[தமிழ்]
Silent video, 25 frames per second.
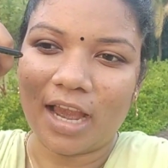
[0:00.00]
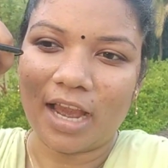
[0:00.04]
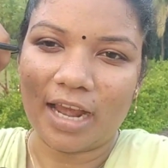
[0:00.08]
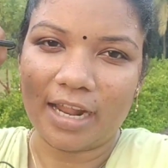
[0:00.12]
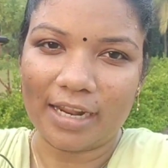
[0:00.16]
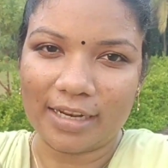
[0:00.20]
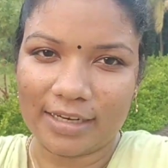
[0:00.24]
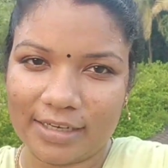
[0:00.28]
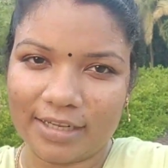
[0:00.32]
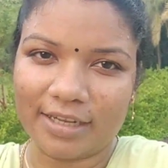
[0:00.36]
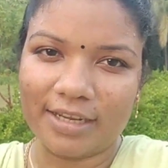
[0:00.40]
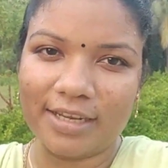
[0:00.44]

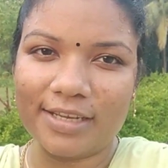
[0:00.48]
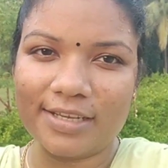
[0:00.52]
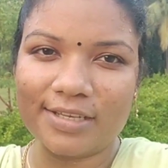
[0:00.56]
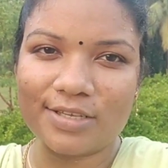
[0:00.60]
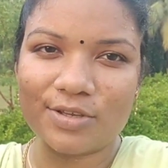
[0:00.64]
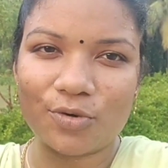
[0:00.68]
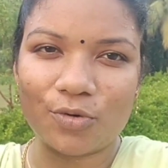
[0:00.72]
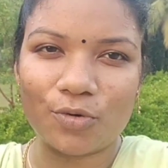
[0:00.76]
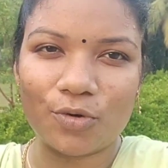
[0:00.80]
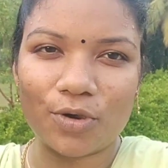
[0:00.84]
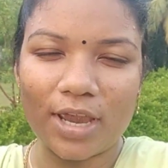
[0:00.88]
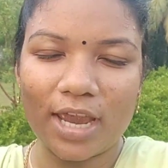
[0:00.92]
அண்ட்
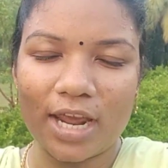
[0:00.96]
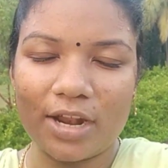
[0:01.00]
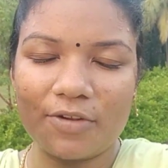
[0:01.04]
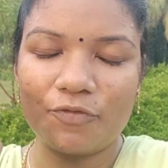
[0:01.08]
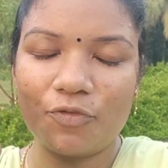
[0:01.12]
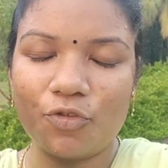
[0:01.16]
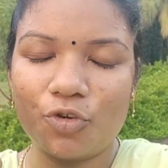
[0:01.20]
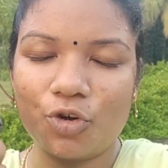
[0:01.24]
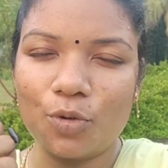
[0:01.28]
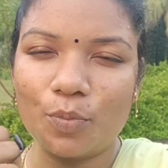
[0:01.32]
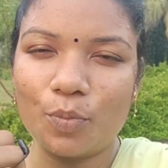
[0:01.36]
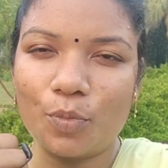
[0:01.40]
ஸோ
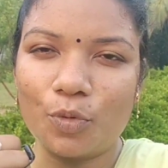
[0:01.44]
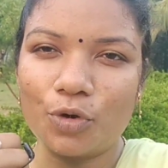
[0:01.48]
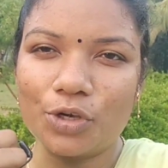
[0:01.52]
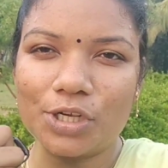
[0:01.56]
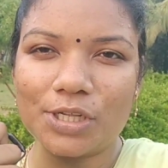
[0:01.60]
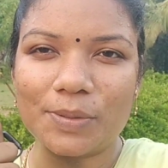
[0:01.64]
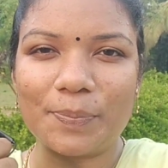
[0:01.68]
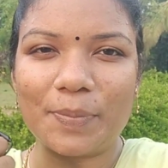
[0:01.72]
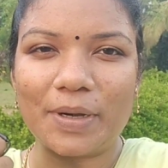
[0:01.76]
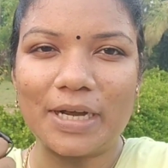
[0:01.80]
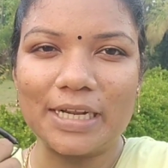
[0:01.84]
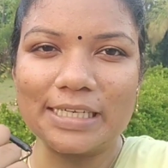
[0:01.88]
ஹெட்ஃபோனை
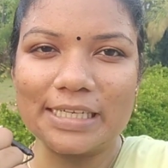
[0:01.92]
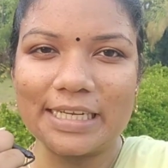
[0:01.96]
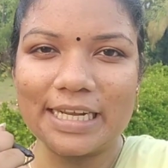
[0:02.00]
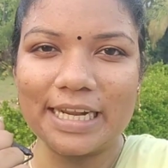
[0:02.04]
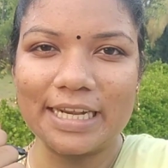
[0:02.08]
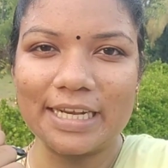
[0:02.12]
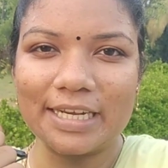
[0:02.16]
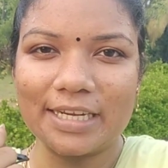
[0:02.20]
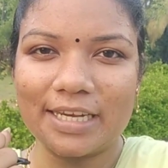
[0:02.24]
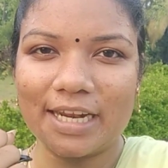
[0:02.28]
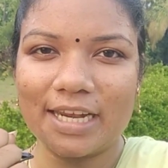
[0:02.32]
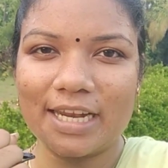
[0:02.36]
போட்டு பாட்டு
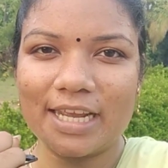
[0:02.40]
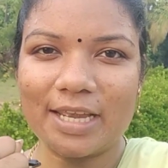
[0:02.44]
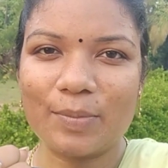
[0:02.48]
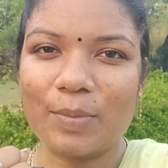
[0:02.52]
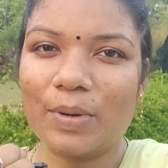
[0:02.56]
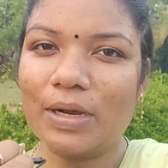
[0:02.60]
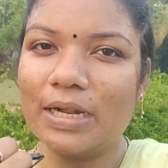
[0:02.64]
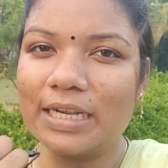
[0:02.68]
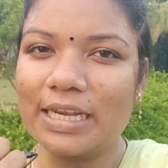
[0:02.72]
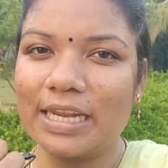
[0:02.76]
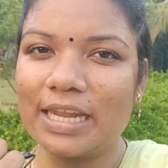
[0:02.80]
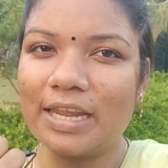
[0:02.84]
கேட்டுகிட்டே
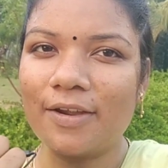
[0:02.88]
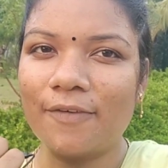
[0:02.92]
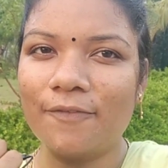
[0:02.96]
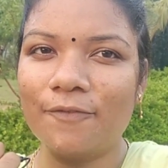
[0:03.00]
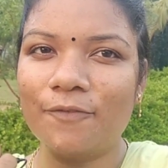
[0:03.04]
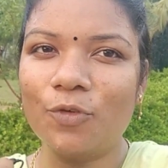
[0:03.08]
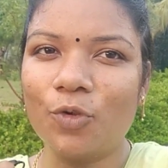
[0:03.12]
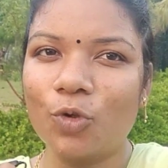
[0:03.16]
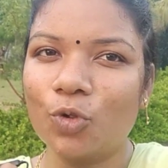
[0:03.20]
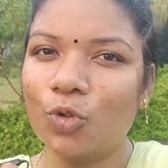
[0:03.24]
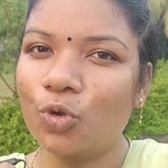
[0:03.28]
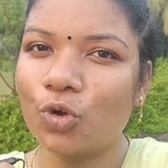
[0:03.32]
நீங்கள் மார்னிங்
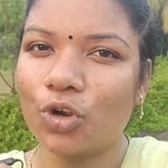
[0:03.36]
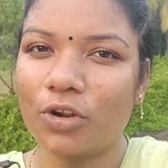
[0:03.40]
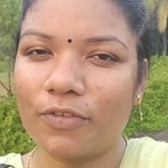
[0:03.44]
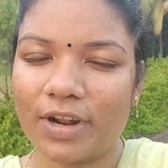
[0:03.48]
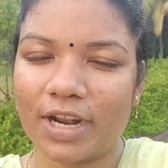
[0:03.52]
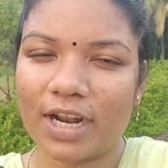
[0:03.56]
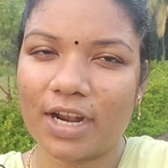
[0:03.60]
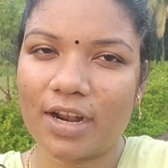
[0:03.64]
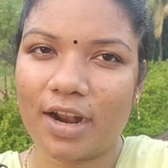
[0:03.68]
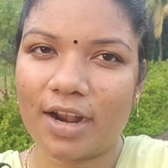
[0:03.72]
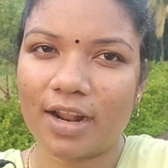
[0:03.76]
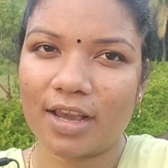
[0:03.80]
எவ்வளோ தூரம்
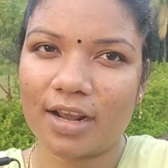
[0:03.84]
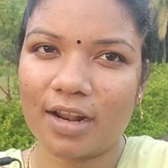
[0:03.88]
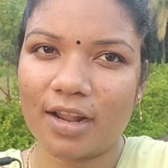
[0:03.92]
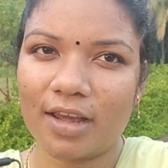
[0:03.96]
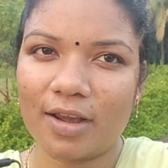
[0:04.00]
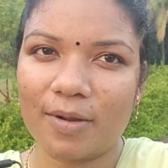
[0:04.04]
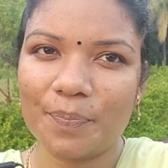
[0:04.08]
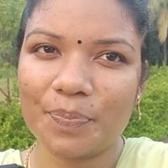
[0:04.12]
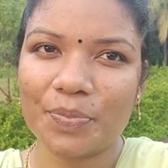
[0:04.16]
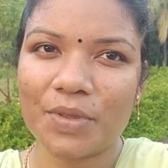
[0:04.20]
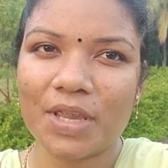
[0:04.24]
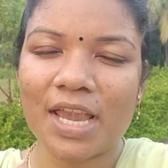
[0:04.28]
வேணால்
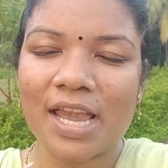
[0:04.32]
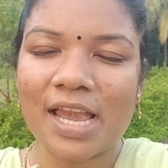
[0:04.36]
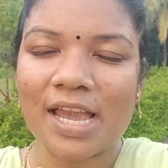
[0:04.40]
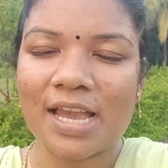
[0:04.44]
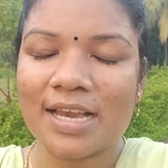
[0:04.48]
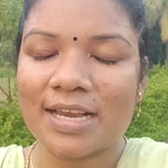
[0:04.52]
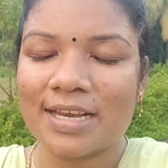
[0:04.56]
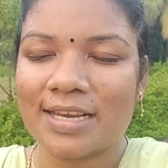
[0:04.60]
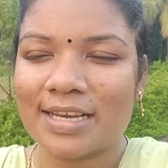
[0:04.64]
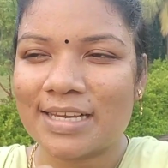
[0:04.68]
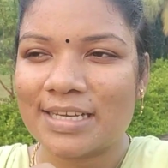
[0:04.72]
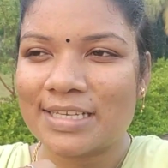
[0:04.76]
நடக்கலாம்
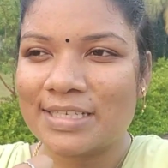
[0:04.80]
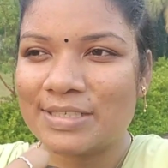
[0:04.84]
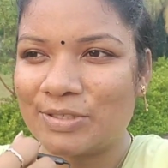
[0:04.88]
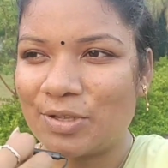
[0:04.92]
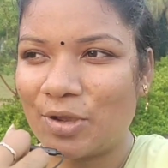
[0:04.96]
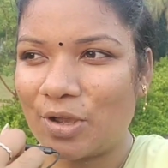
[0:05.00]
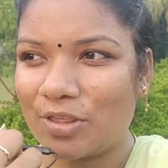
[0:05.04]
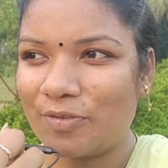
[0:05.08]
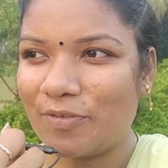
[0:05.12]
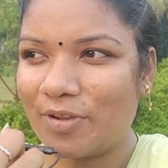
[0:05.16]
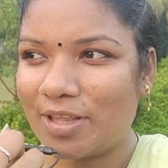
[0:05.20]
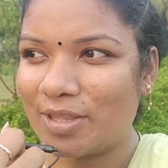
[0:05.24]
ஸோ
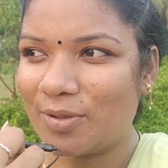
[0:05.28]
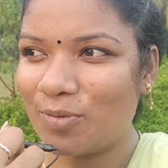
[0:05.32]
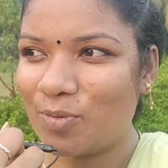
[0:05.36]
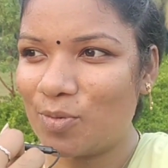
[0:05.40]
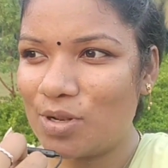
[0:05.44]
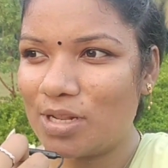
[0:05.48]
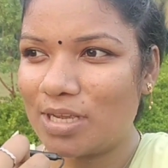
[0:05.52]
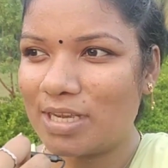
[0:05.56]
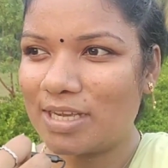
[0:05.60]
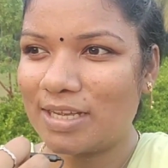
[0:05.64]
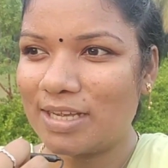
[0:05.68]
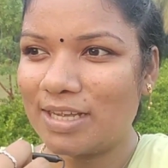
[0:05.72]
அது வந்து
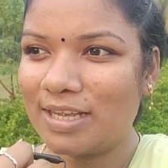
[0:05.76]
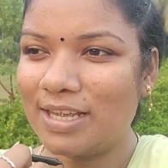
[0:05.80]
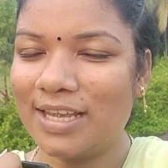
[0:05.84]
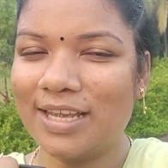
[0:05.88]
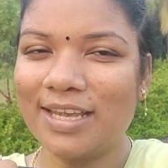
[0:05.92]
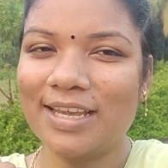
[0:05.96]
உங்களுக்கு